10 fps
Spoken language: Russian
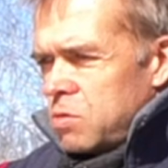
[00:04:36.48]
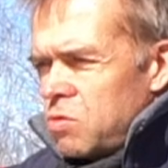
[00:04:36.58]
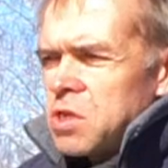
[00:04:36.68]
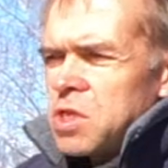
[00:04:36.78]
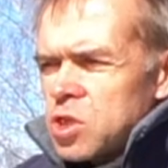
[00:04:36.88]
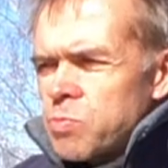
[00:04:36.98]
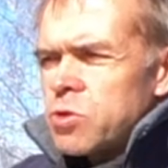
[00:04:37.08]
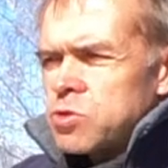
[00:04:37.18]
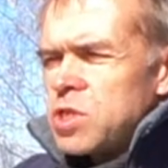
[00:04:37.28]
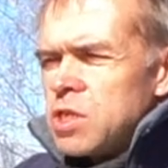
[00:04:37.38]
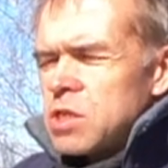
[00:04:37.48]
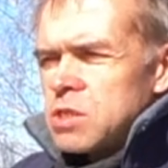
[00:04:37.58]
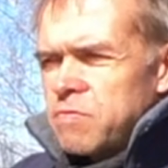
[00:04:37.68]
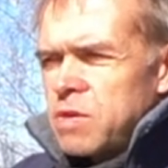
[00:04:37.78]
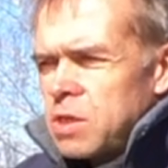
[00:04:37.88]
ну или даже просто
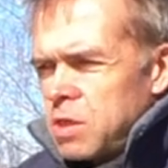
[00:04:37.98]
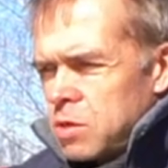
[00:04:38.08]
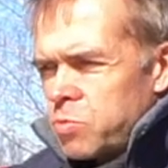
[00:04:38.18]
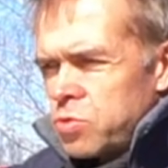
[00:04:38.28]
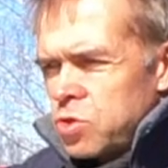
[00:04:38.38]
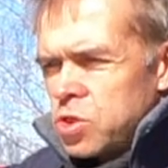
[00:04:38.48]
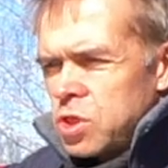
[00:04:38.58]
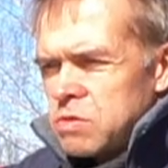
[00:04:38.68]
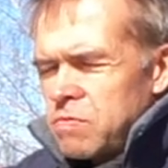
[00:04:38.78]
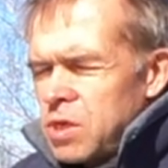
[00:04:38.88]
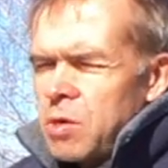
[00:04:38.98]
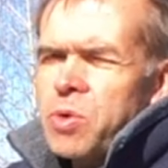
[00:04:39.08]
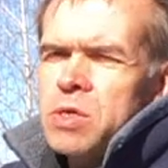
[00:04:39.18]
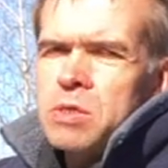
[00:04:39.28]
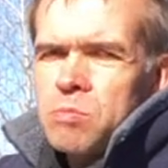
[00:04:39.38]
ездит в какие-то путешествия,
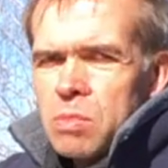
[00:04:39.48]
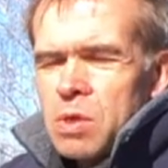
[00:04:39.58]
необходим.